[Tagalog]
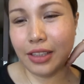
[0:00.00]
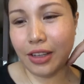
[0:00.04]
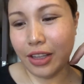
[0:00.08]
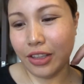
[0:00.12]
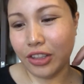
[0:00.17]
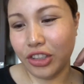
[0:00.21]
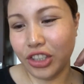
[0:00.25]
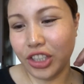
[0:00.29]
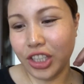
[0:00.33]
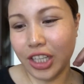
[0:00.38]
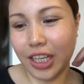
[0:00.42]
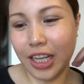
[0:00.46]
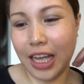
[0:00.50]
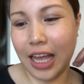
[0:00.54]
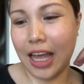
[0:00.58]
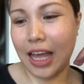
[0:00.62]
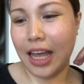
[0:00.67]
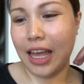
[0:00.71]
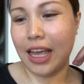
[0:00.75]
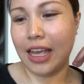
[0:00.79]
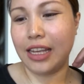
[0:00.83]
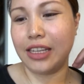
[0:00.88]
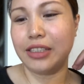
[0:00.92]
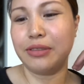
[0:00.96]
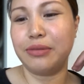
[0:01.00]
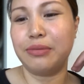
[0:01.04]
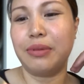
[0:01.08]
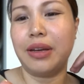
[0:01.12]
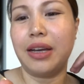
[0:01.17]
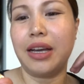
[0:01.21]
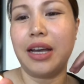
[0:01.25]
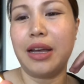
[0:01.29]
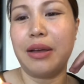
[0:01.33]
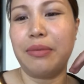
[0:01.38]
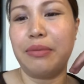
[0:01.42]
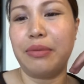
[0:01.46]
so, ito siya guys.
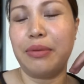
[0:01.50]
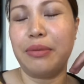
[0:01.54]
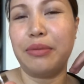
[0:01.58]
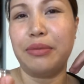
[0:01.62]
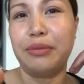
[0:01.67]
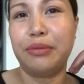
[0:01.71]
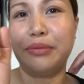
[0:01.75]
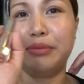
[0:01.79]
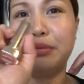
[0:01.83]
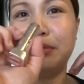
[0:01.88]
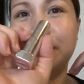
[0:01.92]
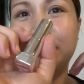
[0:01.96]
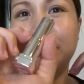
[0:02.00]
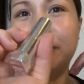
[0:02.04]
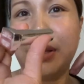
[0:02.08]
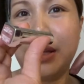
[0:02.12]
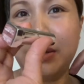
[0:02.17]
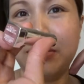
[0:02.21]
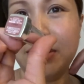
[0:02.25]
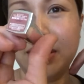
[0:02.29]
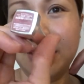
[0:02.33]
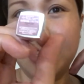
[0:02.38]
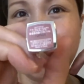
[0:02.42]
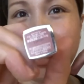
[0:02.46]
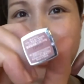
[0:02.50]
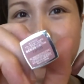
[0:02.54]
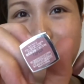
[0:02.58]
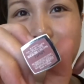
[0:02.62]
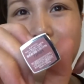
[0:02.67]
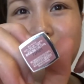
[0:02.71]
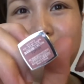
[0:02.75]
Mga Maybelline,